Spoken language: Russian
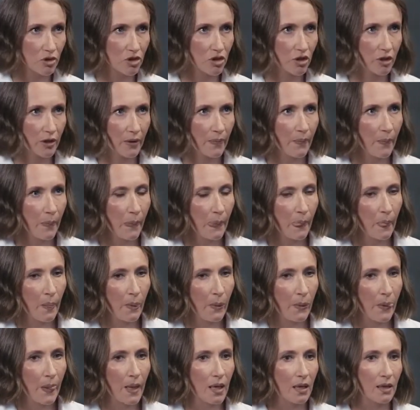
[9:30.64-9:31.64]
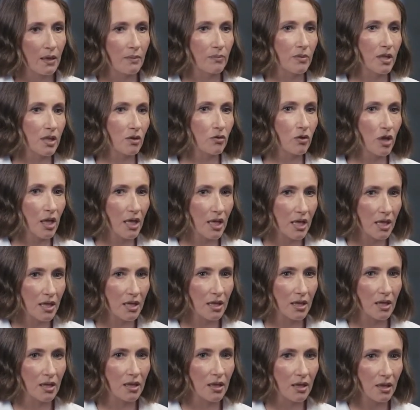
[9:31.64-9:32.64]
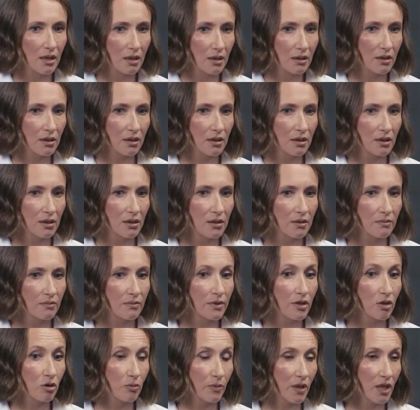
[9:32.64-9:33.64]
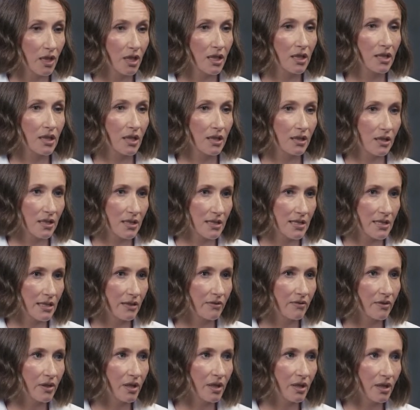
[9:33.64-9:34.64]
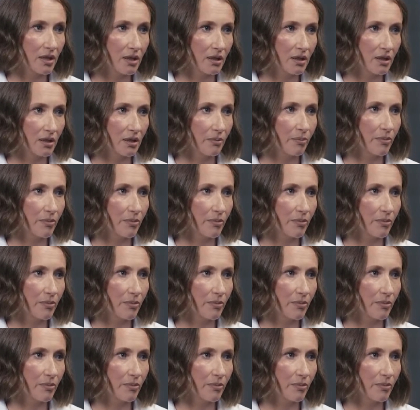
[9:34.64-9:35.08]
что а, мы регулярно а, берем какие-то отраслевые